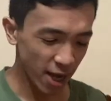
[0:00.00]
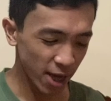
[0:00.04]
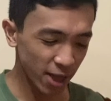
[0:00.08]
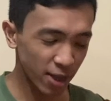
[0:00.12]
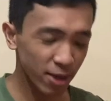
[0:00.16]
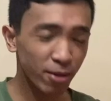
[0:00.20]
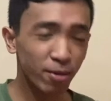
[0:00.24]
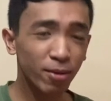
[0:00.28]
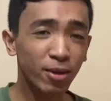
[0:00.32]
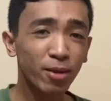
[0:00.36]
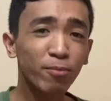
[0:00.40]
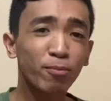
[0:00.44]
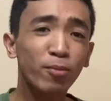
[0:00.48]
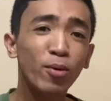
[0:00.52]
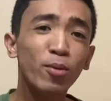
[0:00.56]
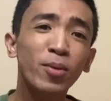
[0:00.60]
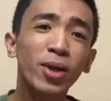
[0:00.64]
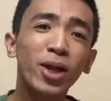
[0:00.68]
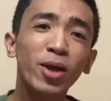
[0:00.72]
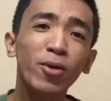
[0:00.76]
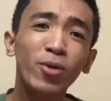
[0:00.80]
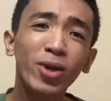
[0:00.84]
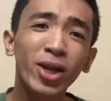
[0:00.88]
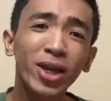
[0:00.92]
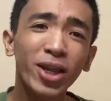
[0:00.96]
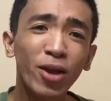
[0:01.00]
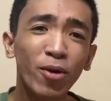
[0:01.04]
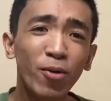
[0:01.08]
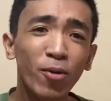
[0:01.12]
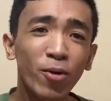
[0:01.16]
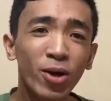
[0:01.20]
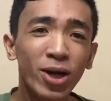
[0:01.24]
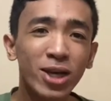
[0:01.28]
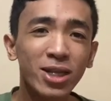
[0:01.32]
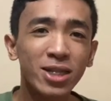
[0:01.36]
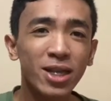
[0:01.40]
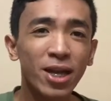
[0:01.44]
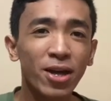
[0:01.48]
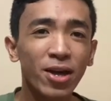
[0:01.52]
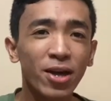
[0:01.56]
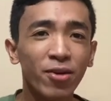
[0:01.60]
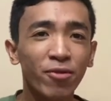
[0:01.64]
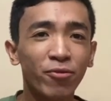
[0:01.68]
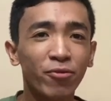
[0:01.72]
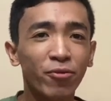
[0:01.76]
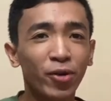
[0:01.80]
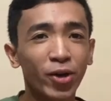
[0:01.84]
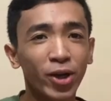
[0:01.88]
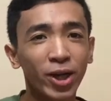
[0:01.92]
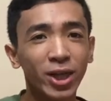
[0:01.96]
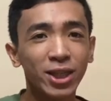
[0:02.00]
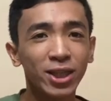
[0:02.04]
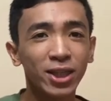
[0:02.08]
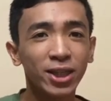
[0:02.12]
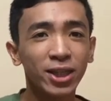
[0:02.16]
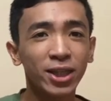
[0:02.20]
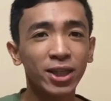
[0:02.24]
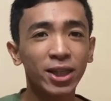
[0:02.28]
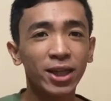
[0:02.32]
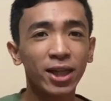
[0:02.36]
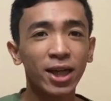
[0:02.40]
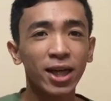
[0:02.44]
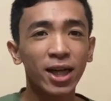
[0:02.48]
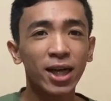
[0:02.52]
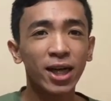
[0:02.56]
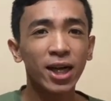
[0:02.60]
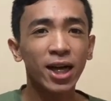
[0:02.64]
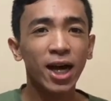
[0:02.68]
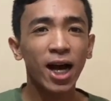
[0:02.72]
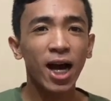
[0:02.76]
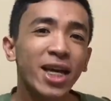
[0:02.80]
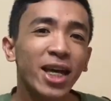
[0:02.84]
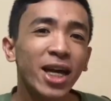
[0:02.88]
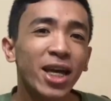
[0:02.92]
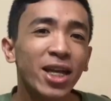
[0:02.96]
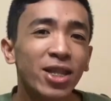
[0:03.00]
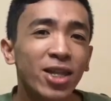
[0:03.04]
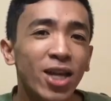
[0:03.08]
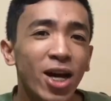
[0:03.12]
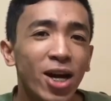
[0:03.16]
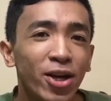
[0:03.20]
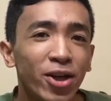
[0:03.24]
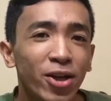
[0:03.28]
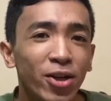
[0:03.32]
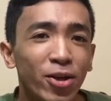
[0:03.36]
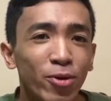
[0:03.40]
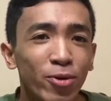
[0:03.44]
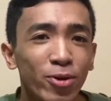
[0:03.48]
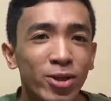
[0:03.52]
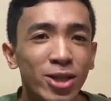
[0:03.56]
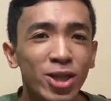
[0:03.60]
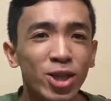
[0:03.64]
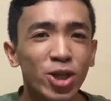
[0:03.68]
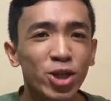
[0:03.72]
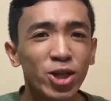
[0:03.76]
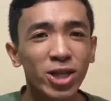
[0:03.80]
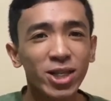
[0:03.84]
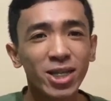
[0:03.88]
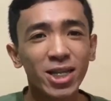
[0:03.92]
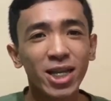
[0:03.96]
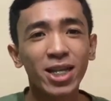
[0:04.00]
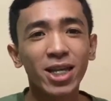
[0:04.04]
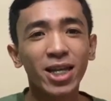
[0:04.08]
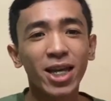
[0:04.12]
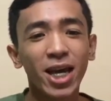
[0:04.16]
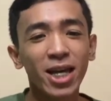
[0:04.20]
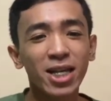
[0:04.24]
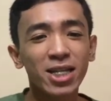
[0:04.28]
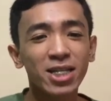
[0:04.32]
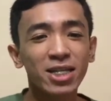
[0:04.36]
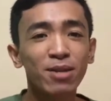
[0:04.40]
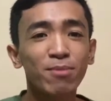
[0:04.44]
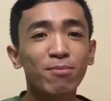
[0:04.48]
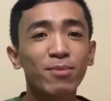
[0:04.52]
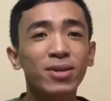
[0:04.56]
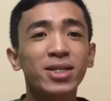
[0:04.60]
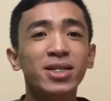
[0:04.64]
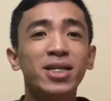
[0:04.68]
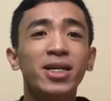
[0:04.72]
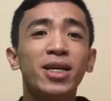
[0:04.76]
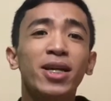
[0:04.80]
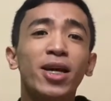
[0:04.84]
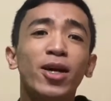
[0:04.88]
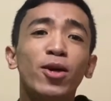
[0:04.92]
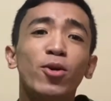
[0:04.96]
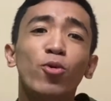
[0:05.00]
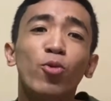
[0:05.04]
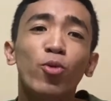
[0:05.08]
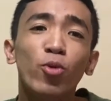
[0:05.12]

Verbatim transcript: And bumili ulit ako kasi for secondary use just in case na masira yung